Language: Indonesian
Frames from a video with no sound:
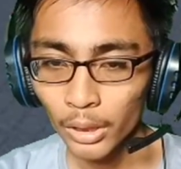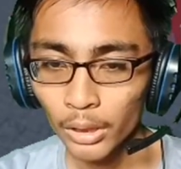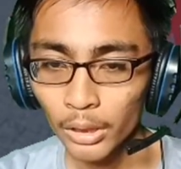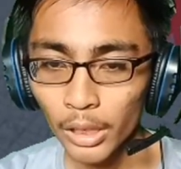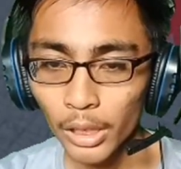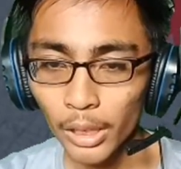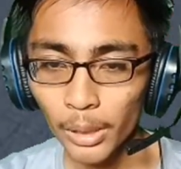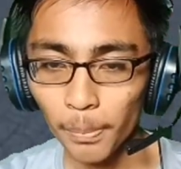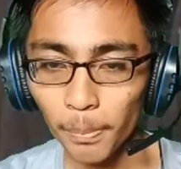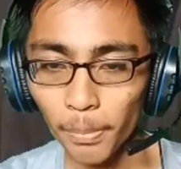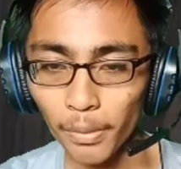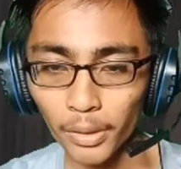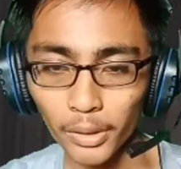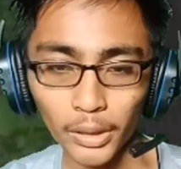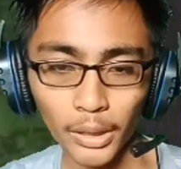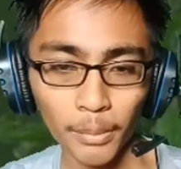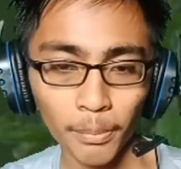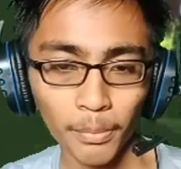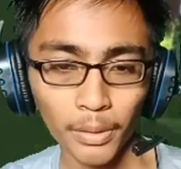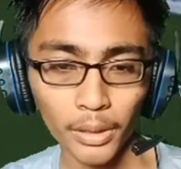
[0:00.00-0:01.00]
dari
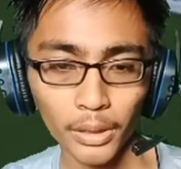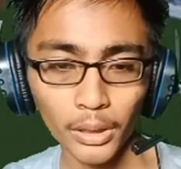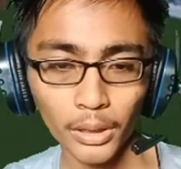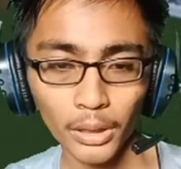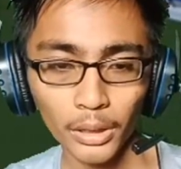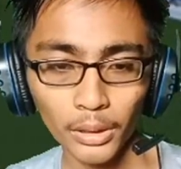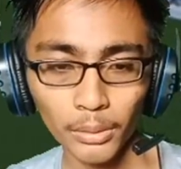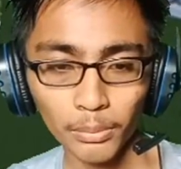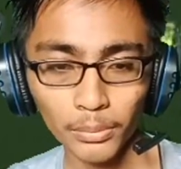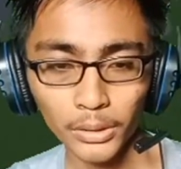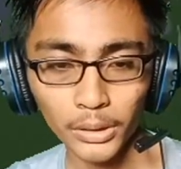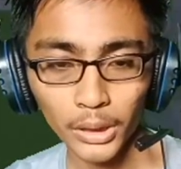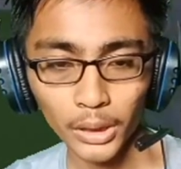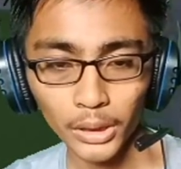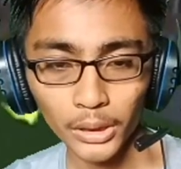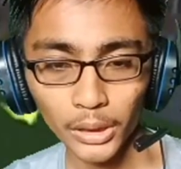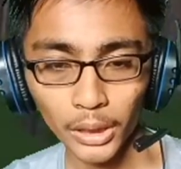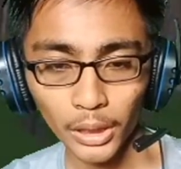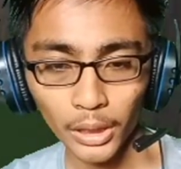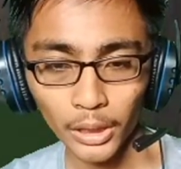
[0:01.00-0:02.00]
pertama ini kan misteri
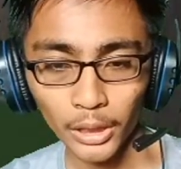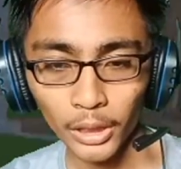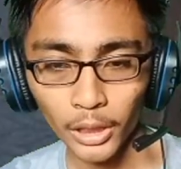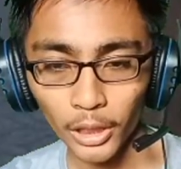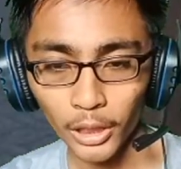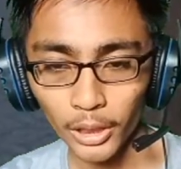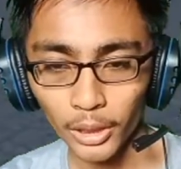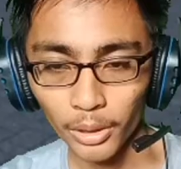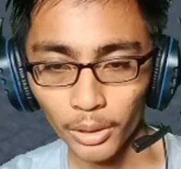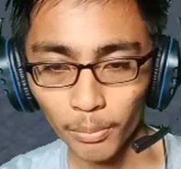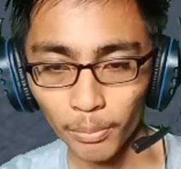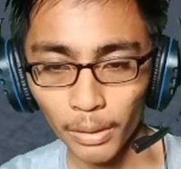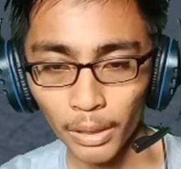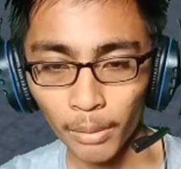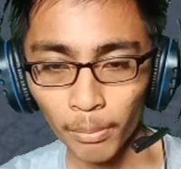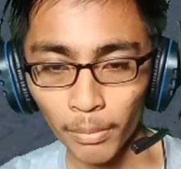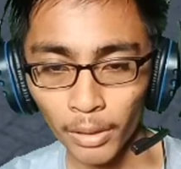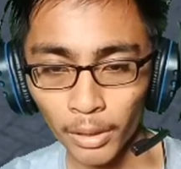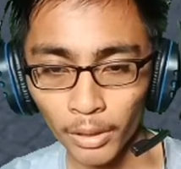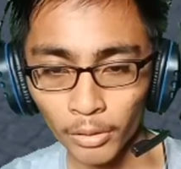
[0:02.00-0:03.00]
Sarah ini nih
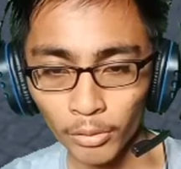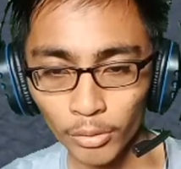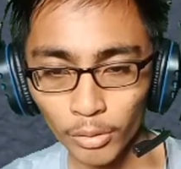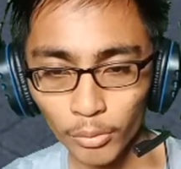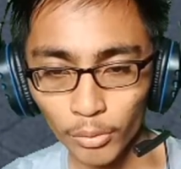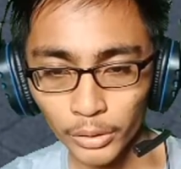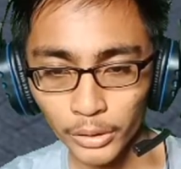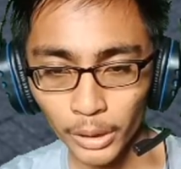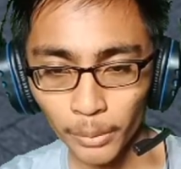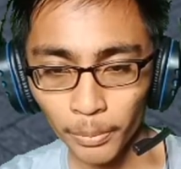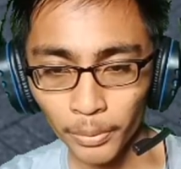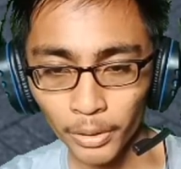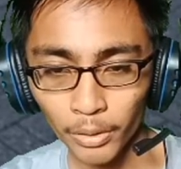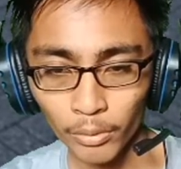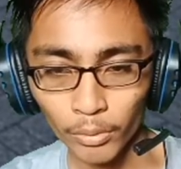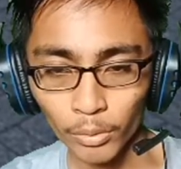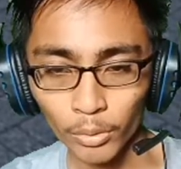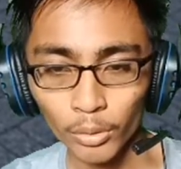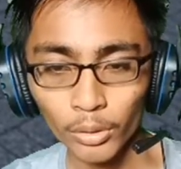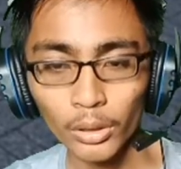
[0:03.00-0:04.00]
barang-barangnya udah gue siapin ya
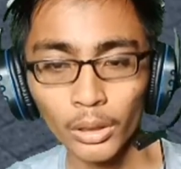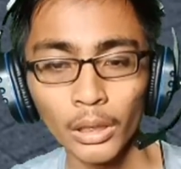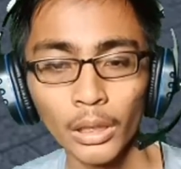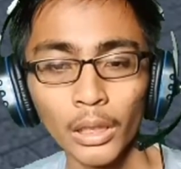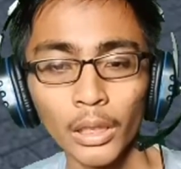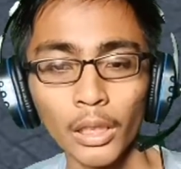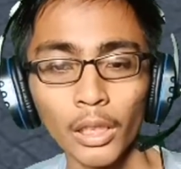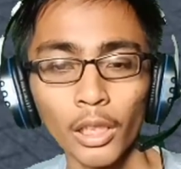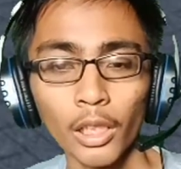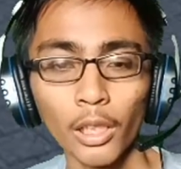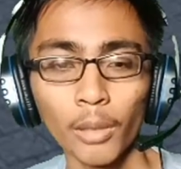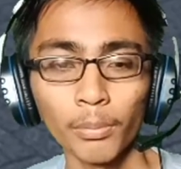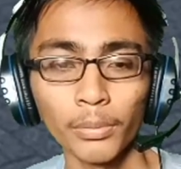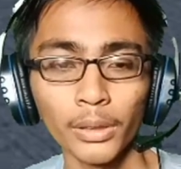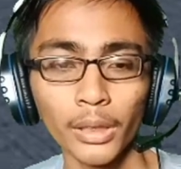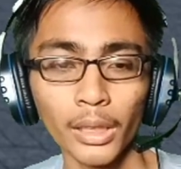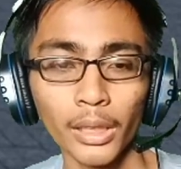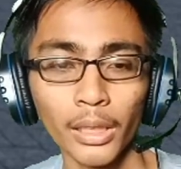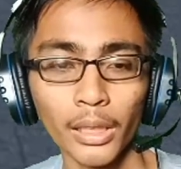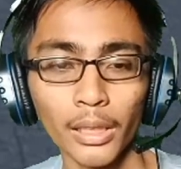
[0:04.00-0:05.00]
untuk kalau
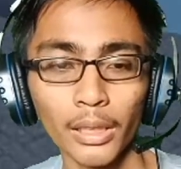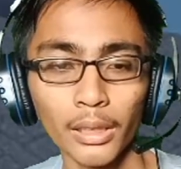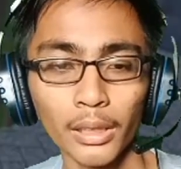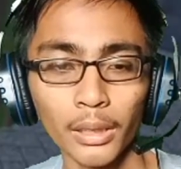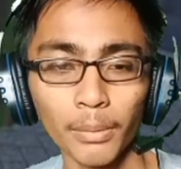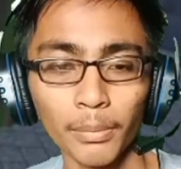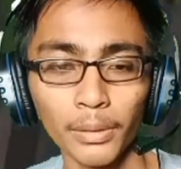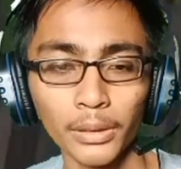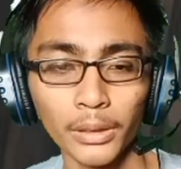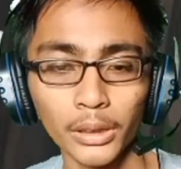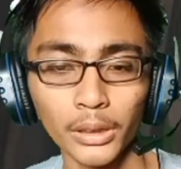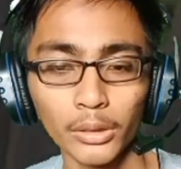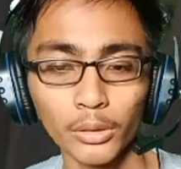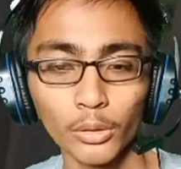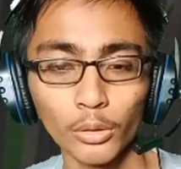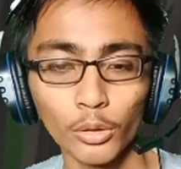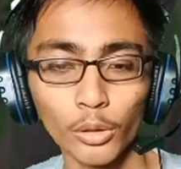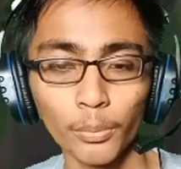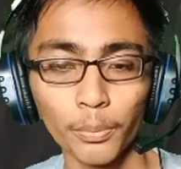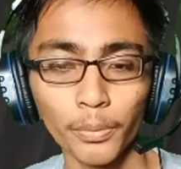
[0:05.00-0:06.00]
misalkan hari ini masih
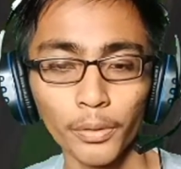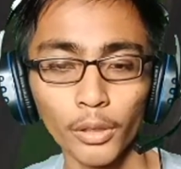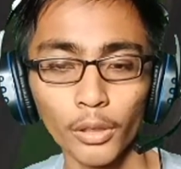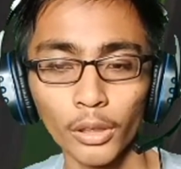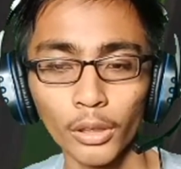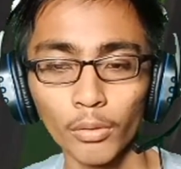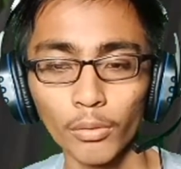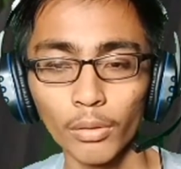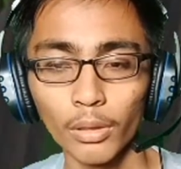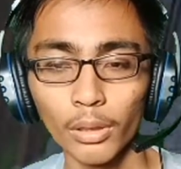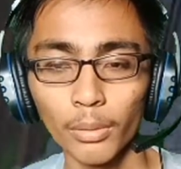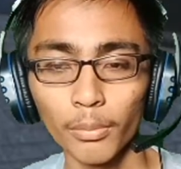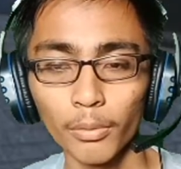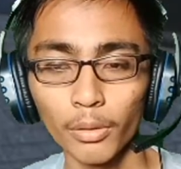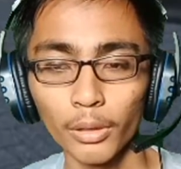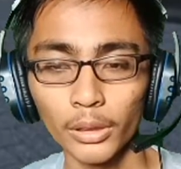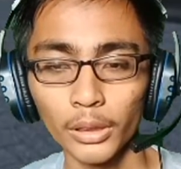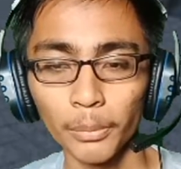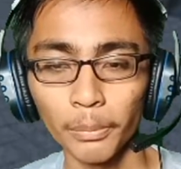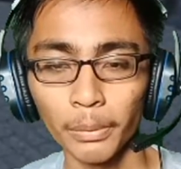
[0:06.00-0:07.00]
cukup videonya gue
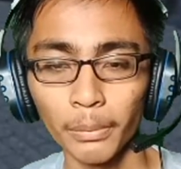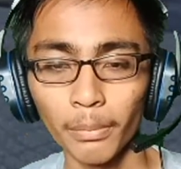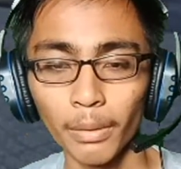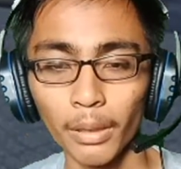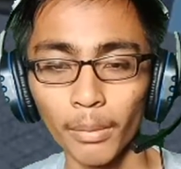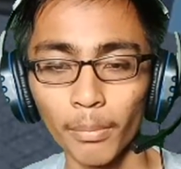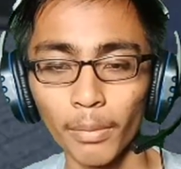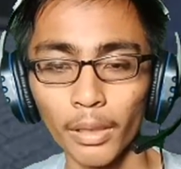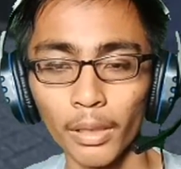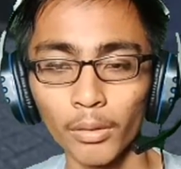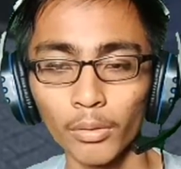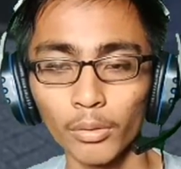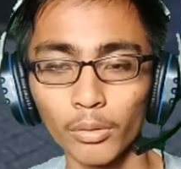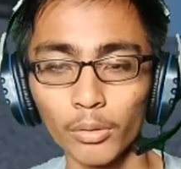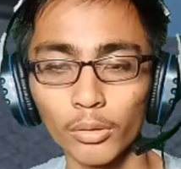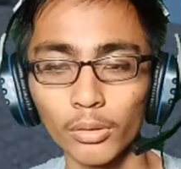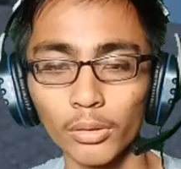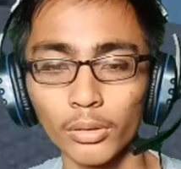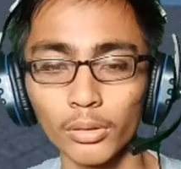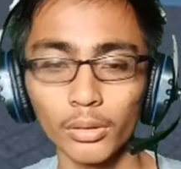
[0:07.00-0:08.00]
udah siapin barang-barang
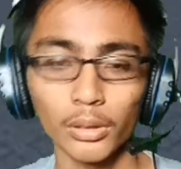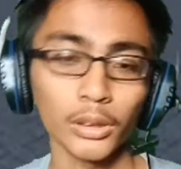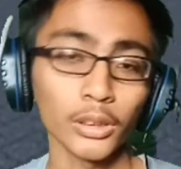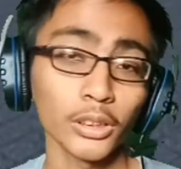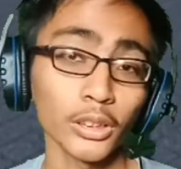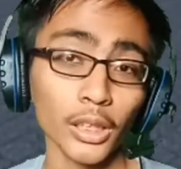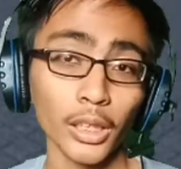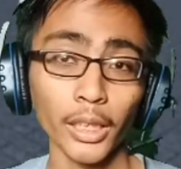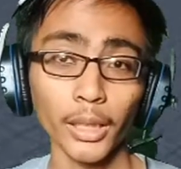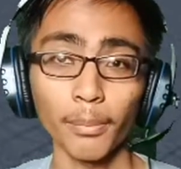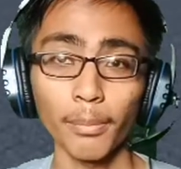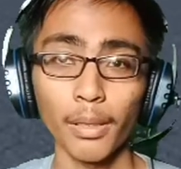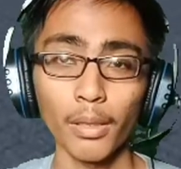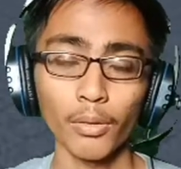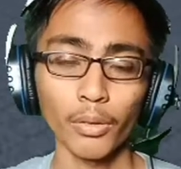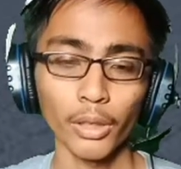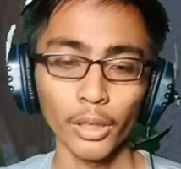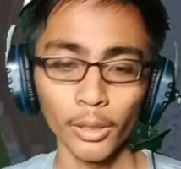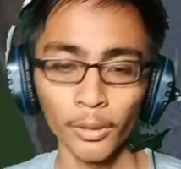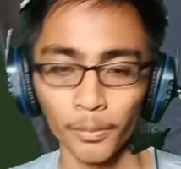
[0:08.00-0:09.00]
untuk Easter egg
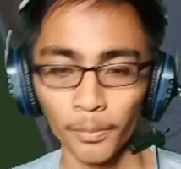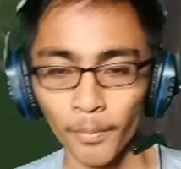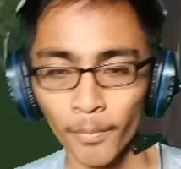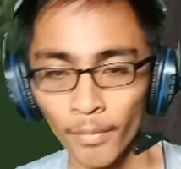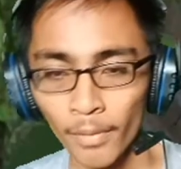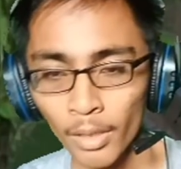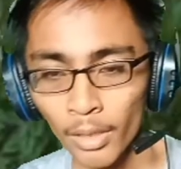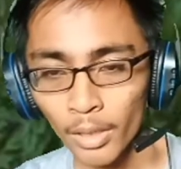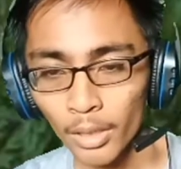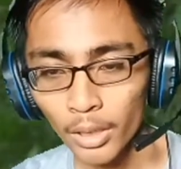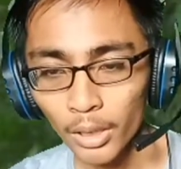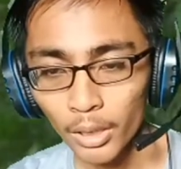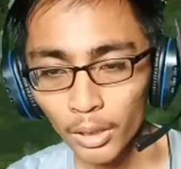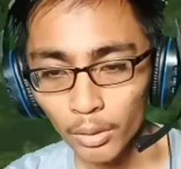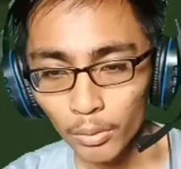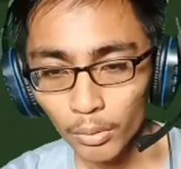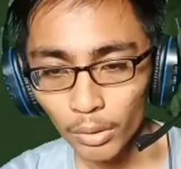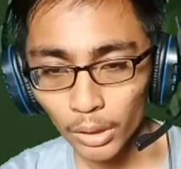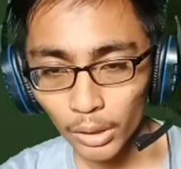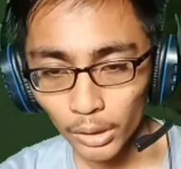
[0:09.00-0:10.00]
baru ya
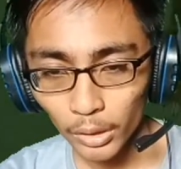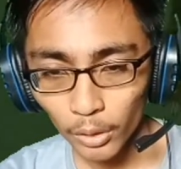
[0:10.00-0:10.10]
gue nggak